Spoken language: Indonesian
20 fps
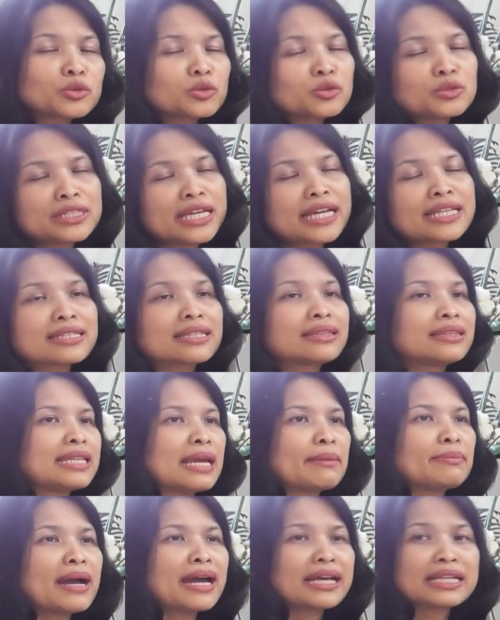turunnya
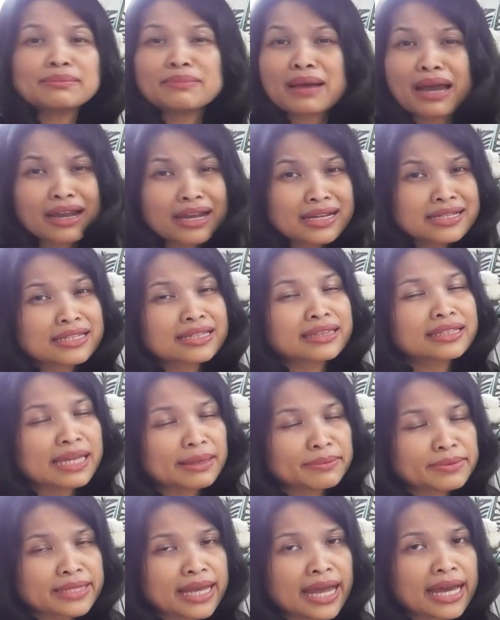setiap hari bahkan
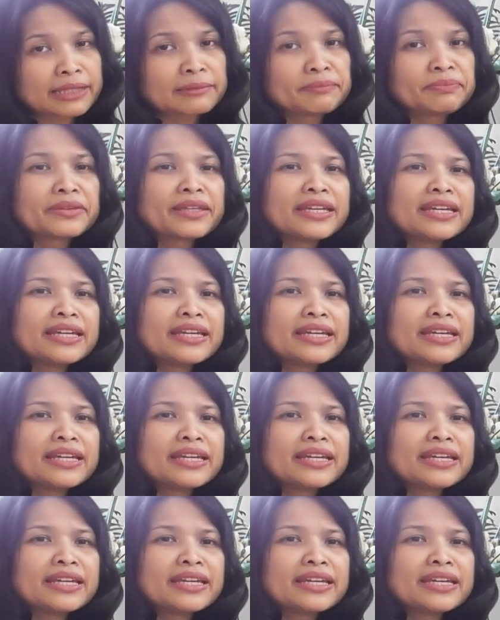setiap saat.